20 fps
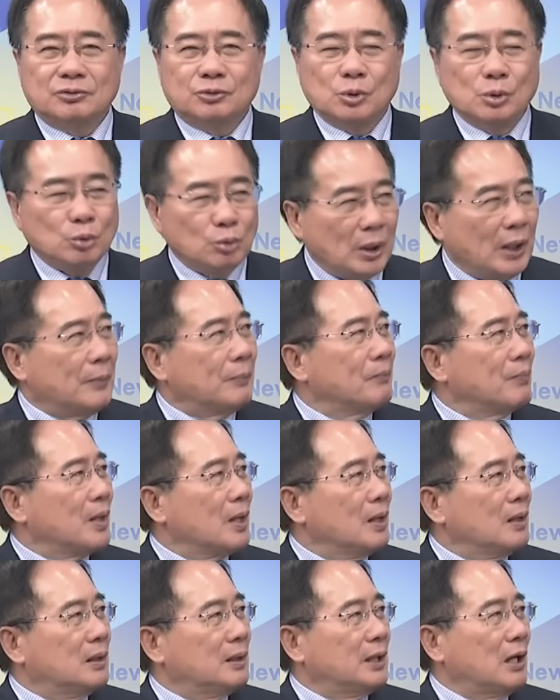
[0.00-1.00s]
军队，
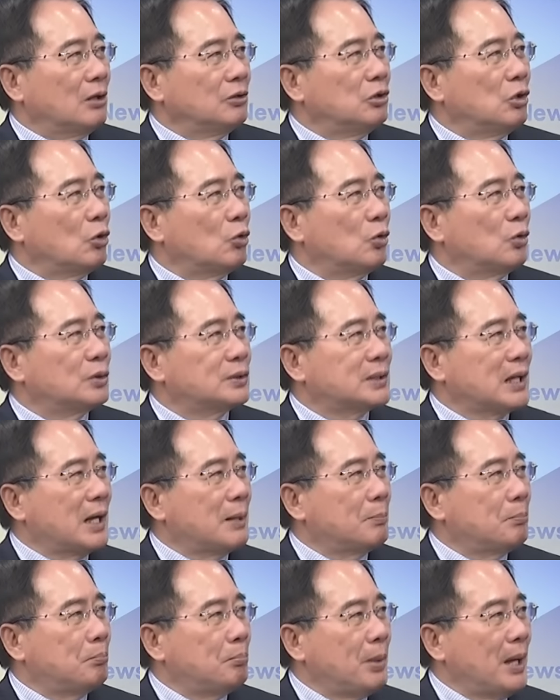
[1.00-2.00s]
要能够在
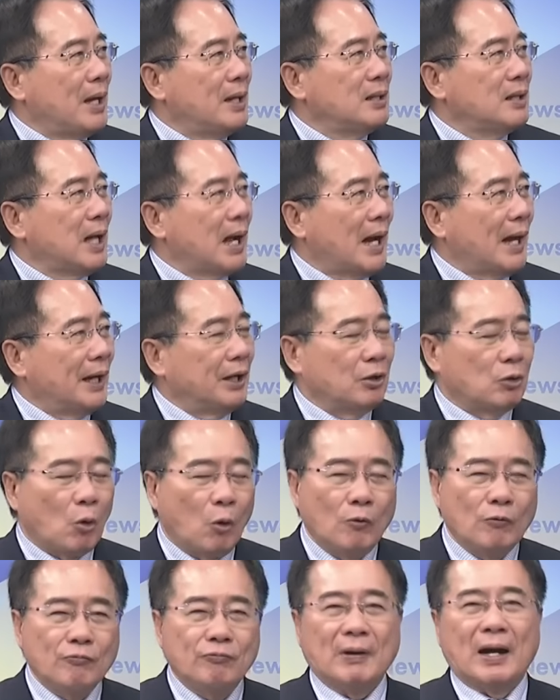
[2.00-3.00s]
边海
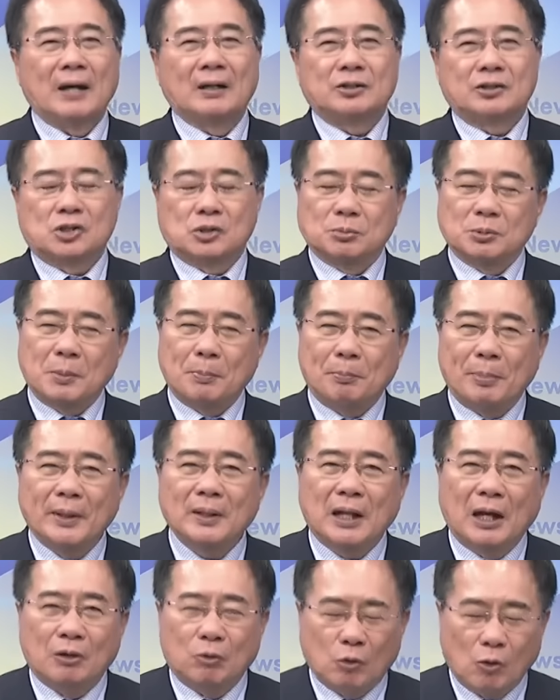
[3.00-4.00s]
空防。什么边
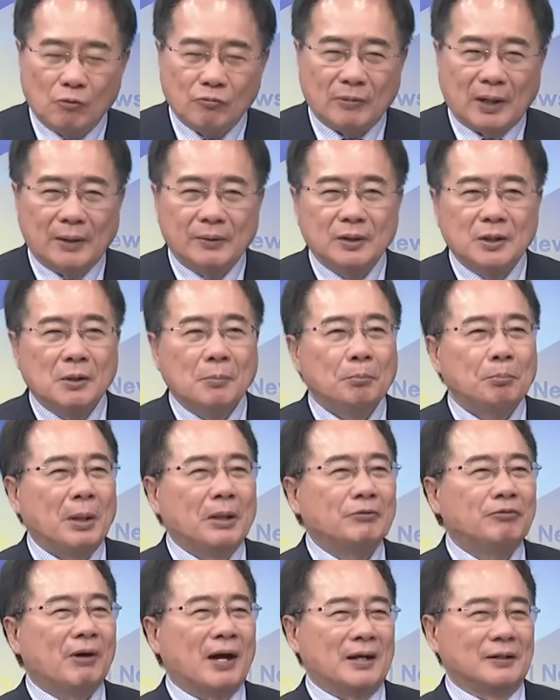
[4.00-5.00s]
海空防？
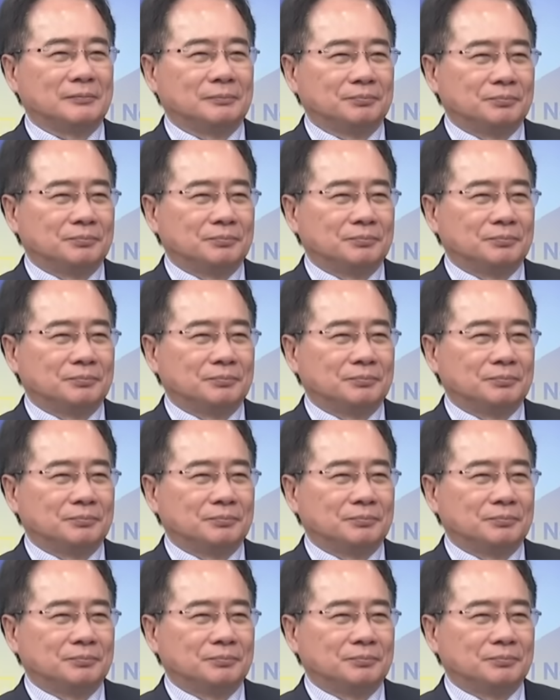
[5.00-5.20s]
边防